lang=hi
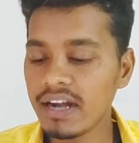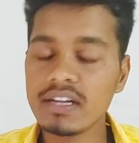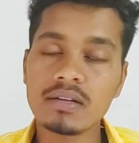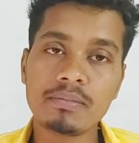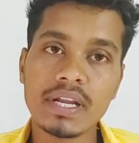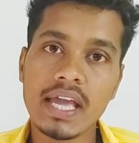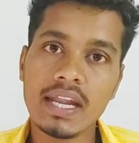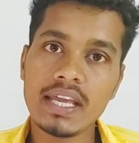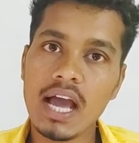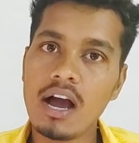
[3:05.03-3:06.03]
कार्ड नंबर
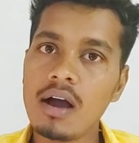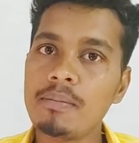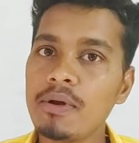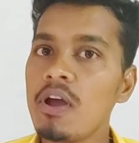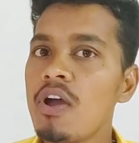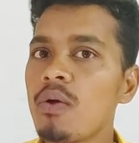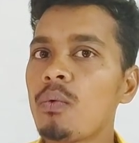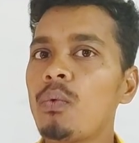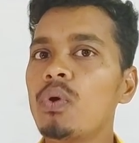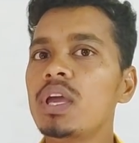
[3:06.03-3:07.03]
यानी अब
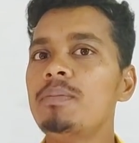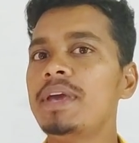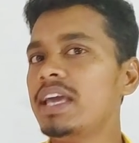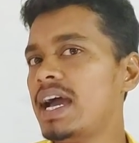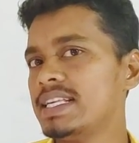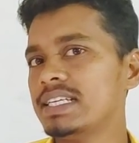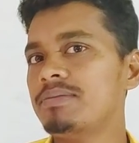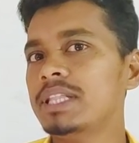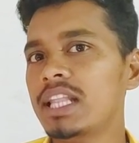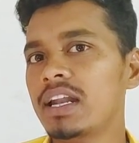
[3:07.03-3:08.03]
कोई भी
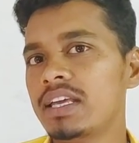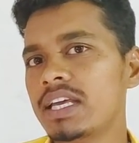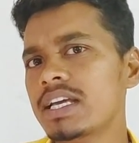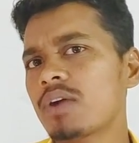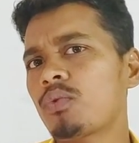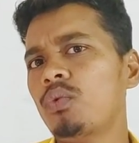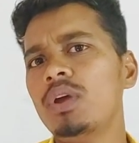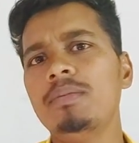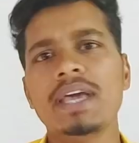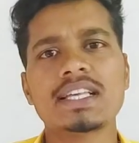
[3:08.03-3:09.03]
ऐसा बंदा नहीं है या
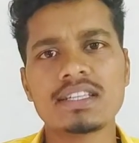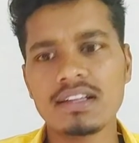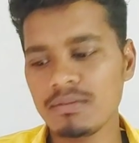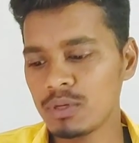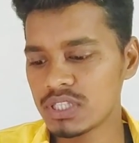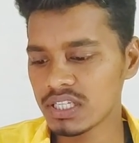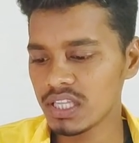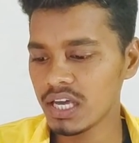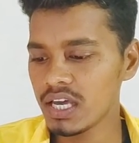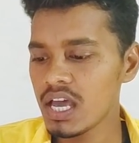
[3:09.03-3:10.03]
कोई भी ऐसा नहीं बोल
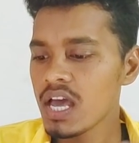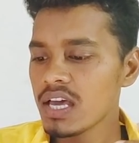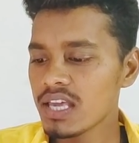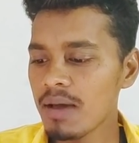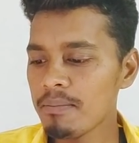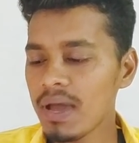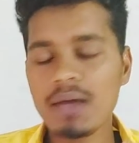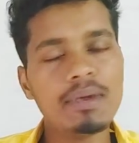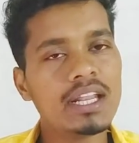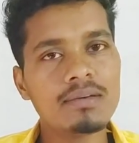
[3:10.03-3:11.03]
सकता है या
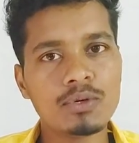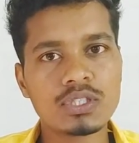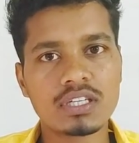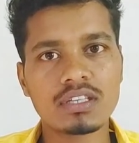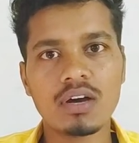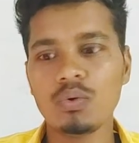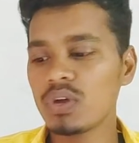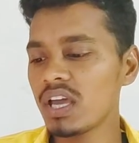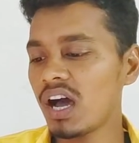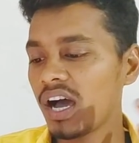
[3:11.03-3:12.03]
मैं भी नहीं बोल सकता
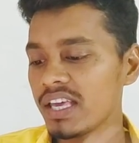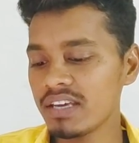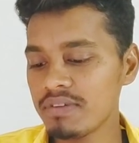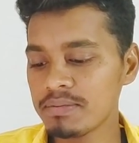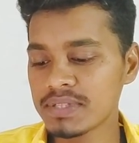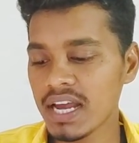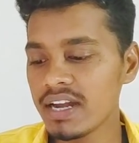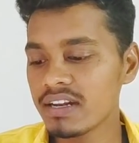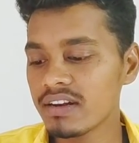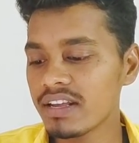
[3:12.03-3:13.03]
हूँ कि हाँ ये
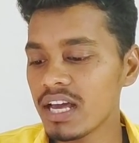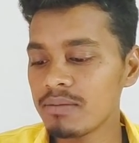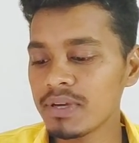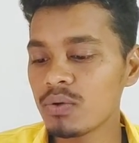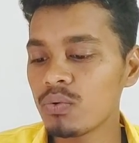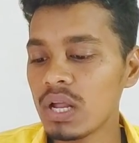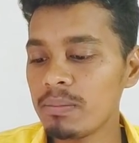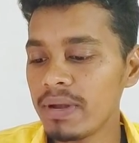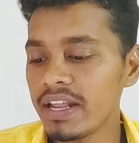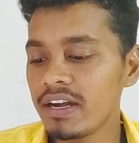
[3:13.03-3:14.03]
वेबसाइट रियल में
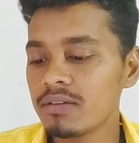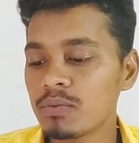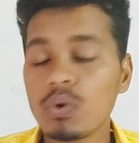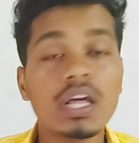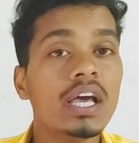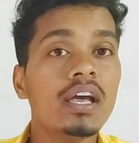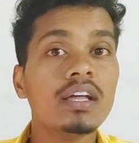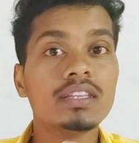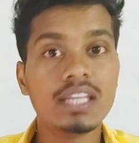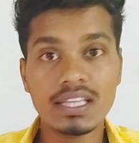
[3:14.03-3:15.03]
गूगल प्ले रिडीम कोड
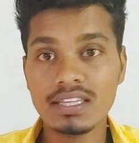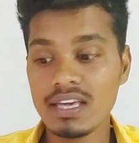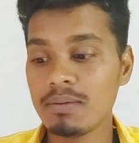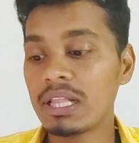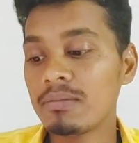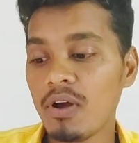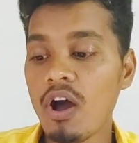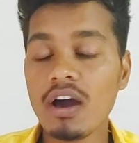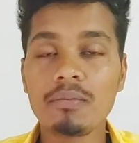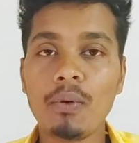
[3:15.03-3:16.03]
देती है मतलब
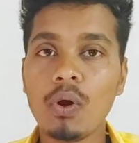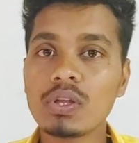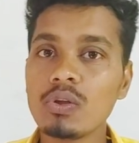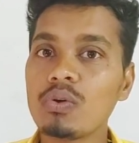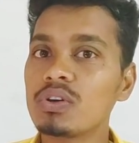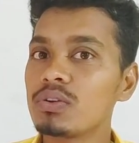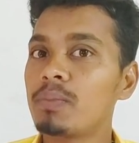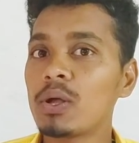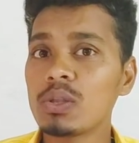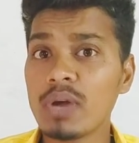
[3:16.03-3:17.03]
अगर बहुत लोग
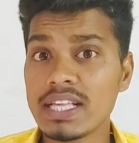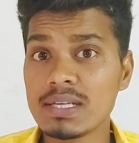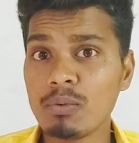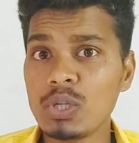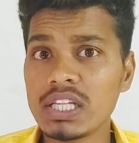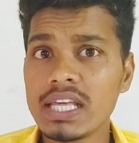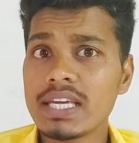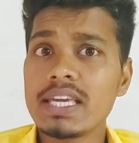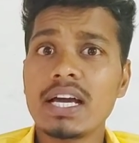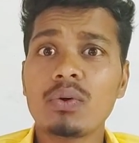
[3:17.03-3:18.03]
बहुत लोग ऐसा बोल देते
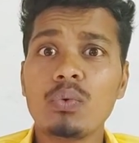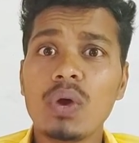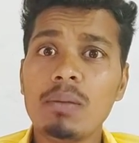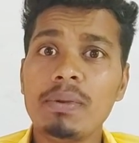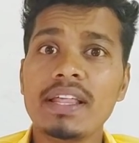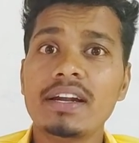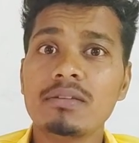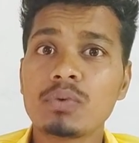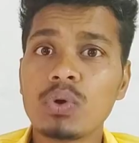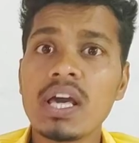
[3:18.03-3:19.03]
हैं कि यह गूगल प्ले
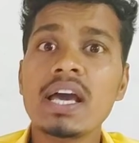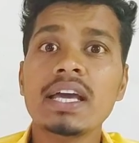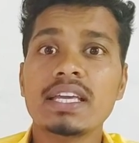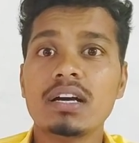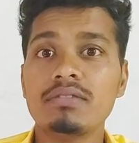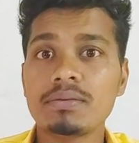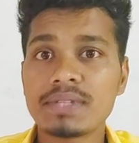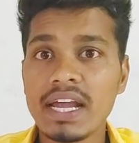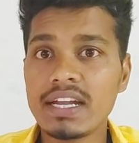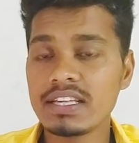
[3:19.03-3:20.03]
रिडीम कोड यह
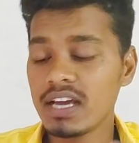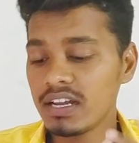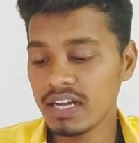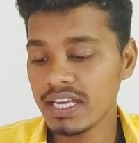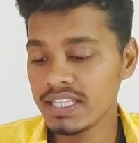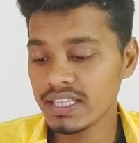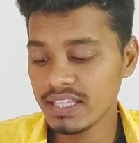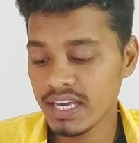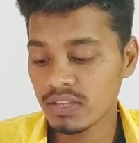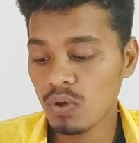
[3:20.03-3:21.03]
वेबसाइट यह नहीं
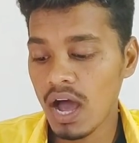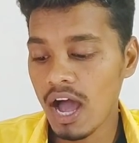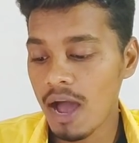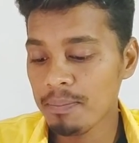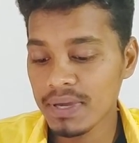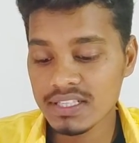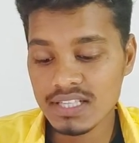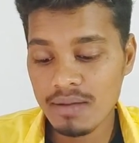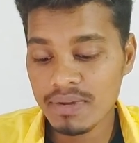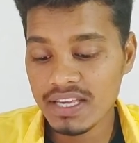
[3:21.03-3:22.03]
देती है तो आपके
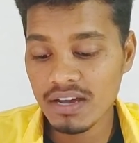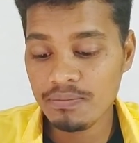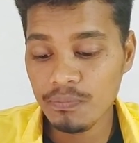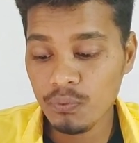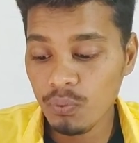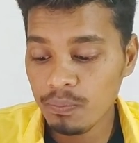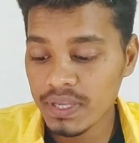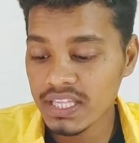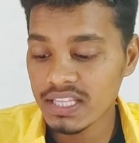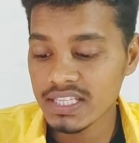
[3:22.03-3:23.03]
सामने यह प्रूफ
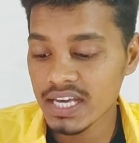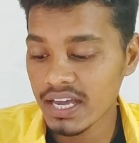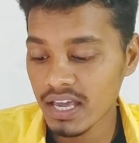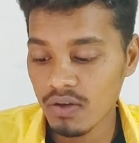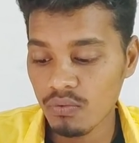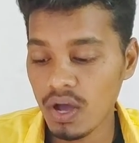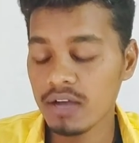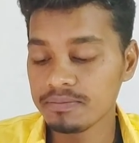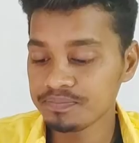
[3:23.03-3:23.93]
भी दे दिया गया है वाह